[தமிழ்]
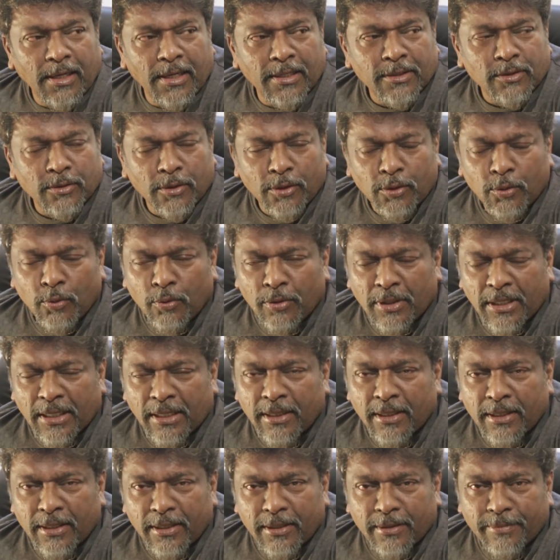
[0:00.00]
ஆக்சுவலாக தூக்கி
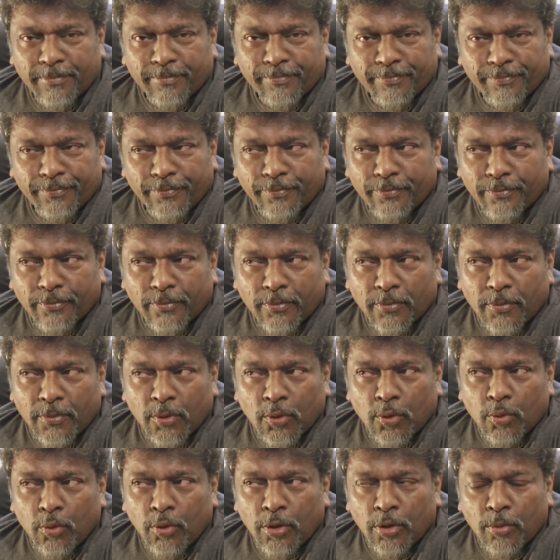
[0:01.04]
எறியல
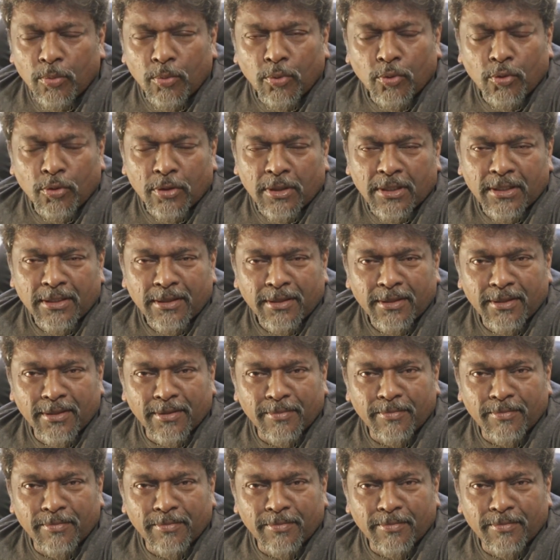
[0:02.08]
தூக்கி போட்டது